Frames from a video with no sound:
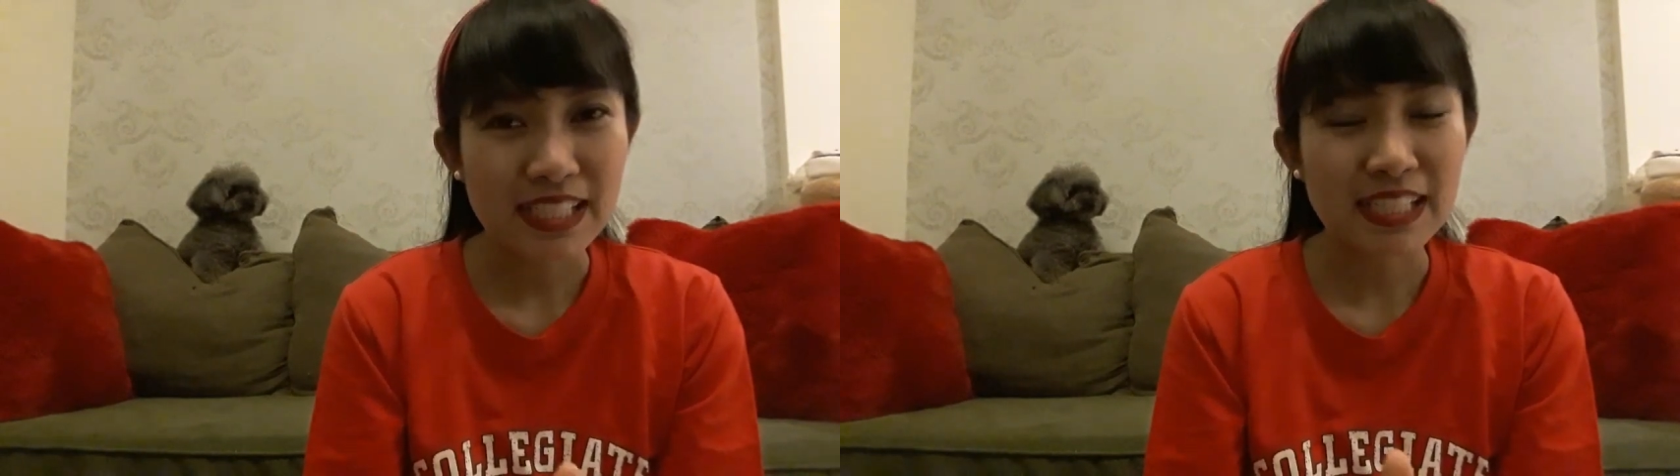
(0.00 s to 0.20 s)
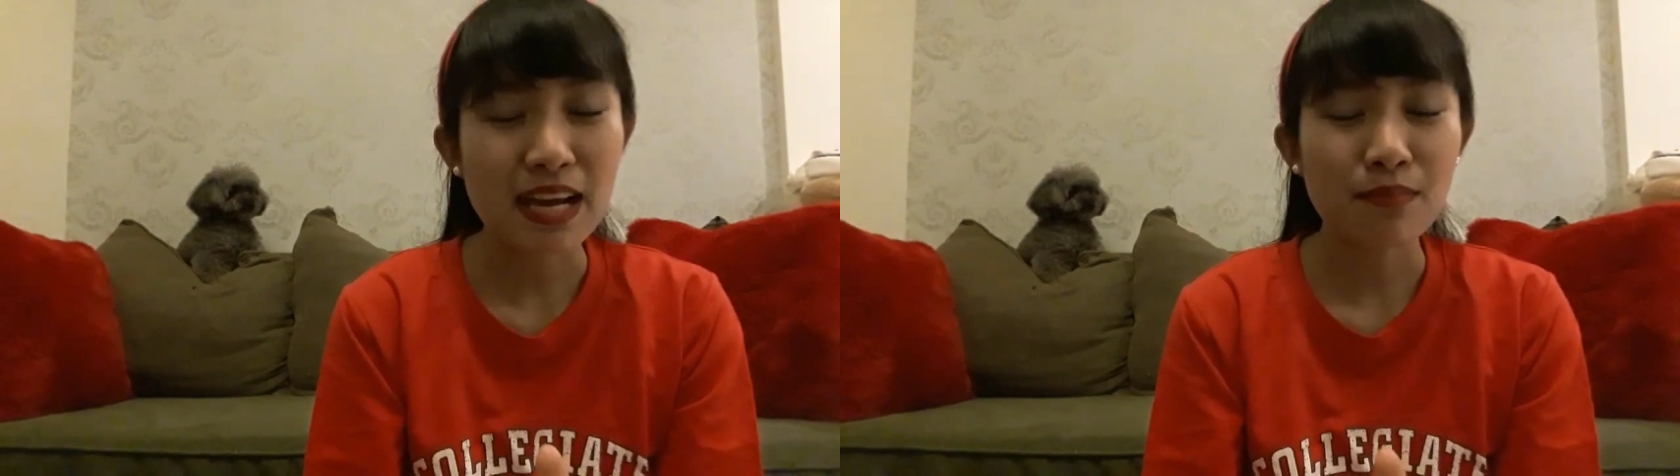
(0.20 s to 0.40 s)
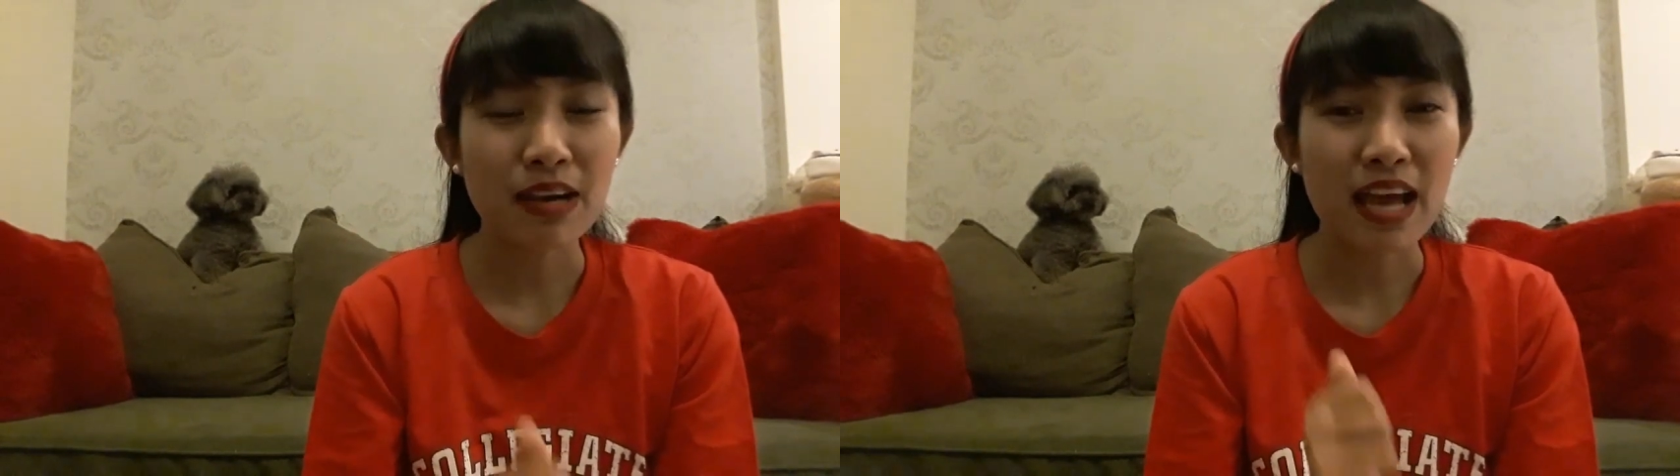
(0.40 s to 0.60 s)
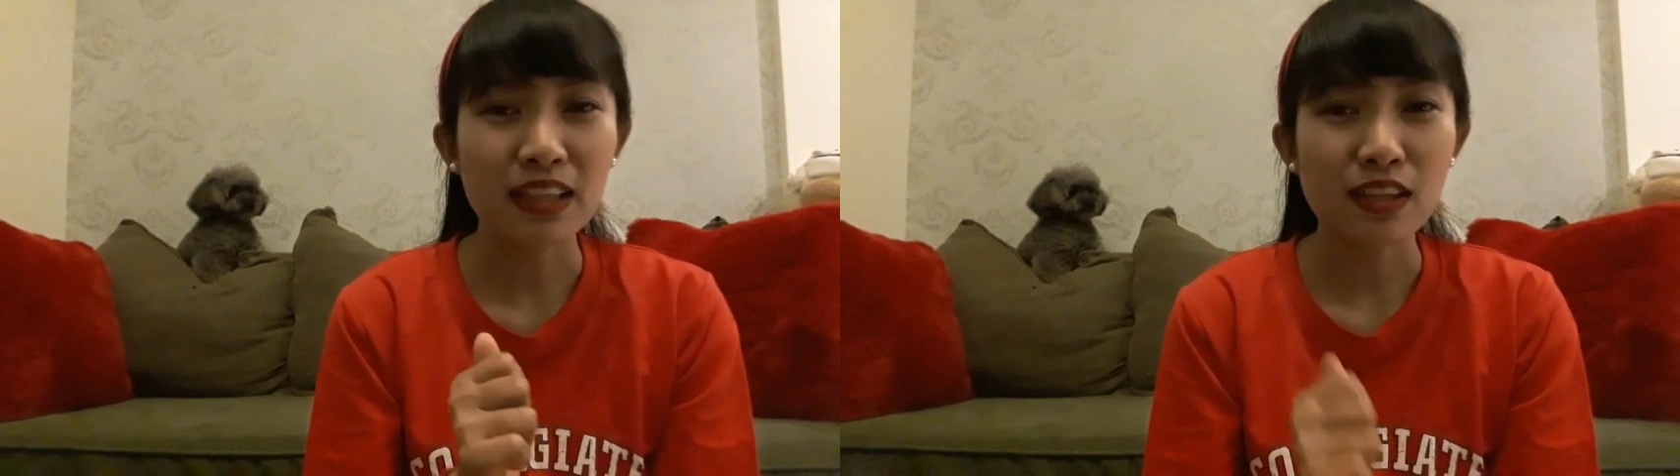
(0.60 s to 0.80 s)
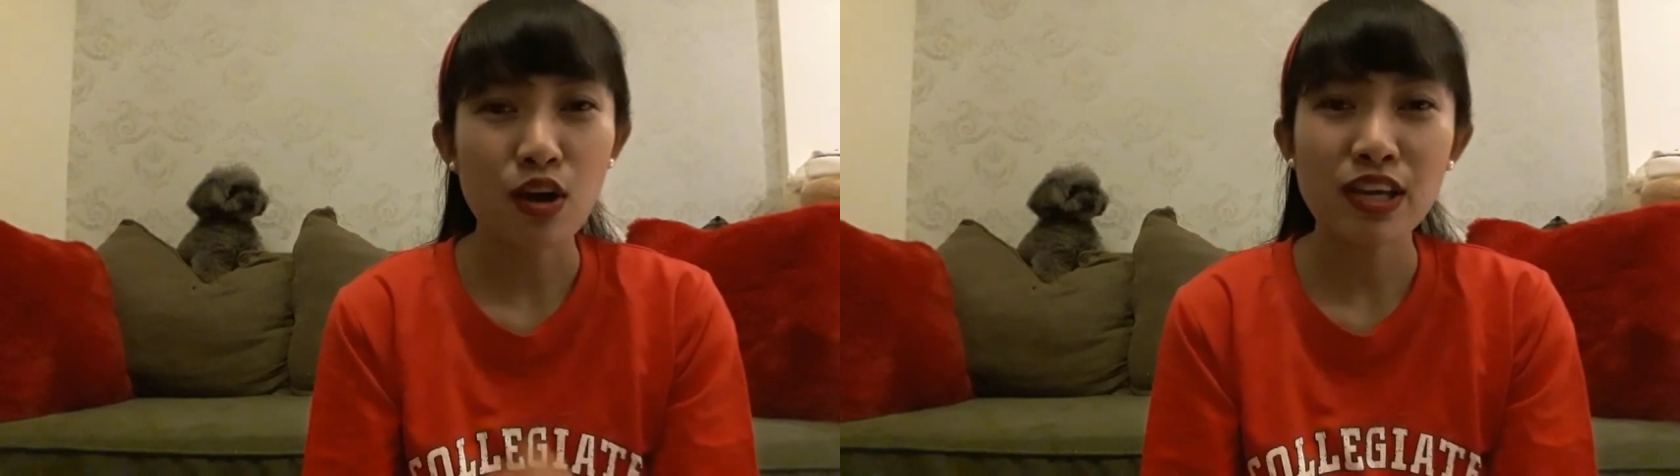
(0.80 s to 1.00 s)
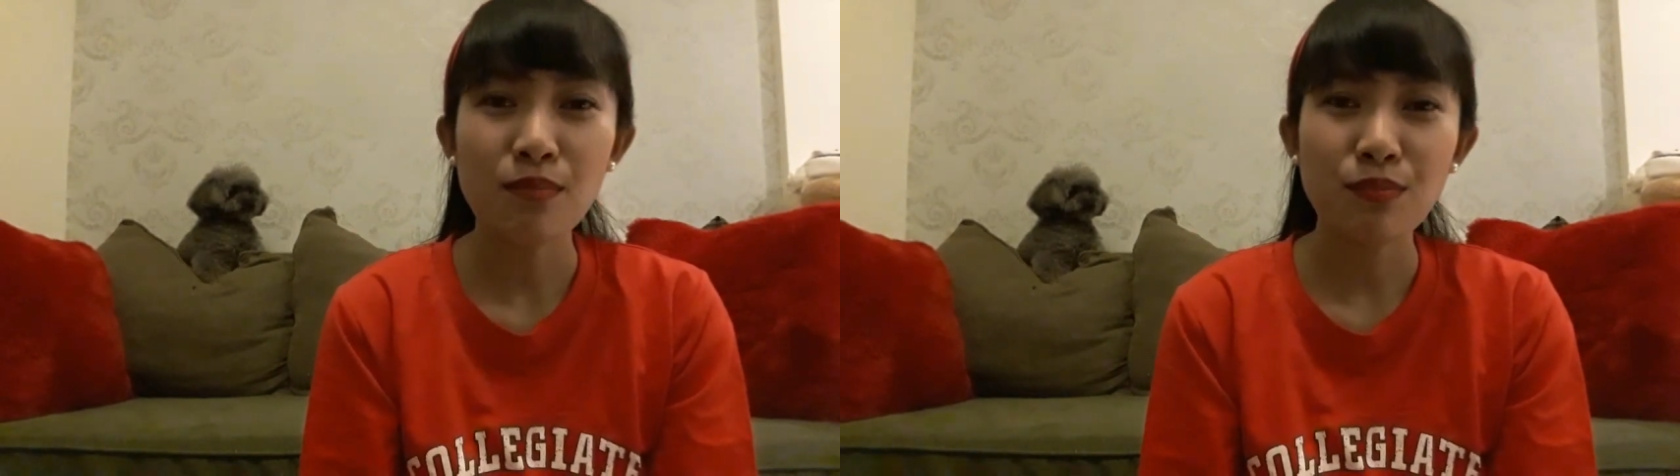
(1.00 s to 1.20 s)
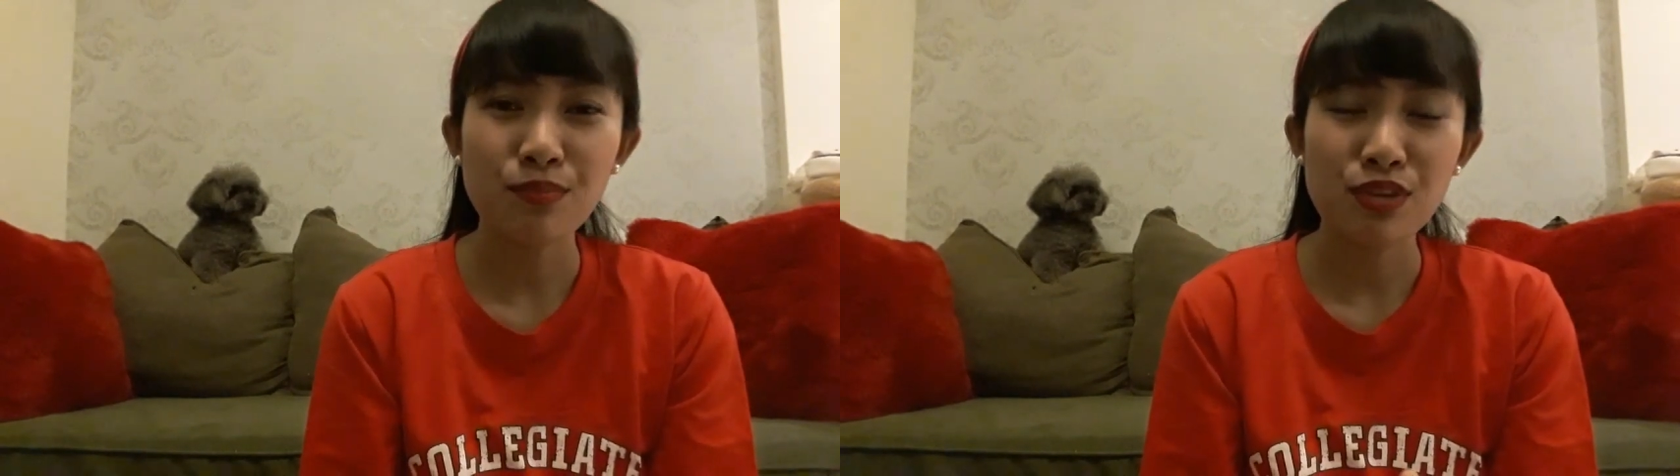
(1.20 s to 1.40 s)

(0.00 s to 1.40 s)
sedang merantau yang